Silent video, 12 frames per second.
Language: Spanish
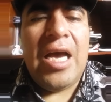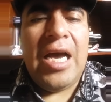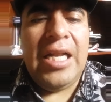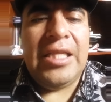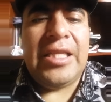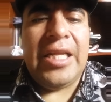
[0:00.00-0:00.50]

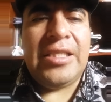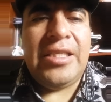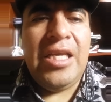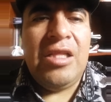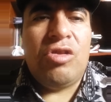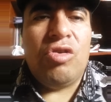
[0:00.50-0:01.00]
al
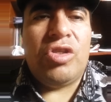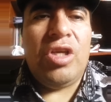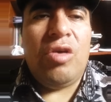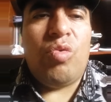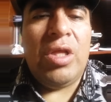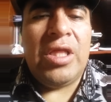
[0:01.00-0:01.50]

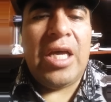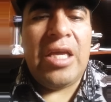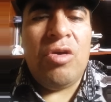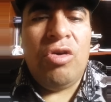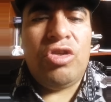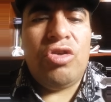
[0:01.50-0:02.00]

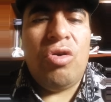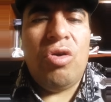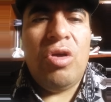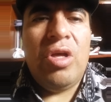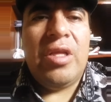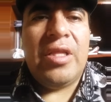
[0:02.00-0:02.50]

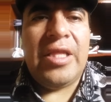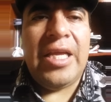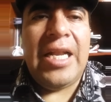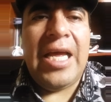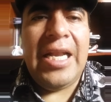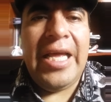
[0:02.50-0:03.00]
358
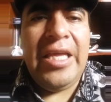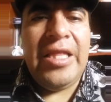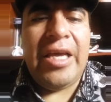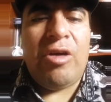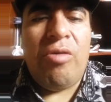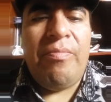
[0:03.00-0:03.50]
de la Ley
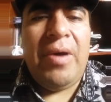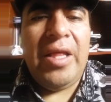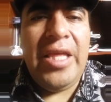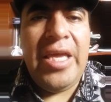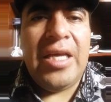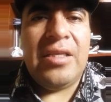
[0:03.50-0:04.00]
de
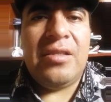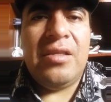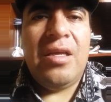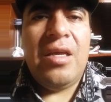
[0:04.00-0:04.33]
Compañías,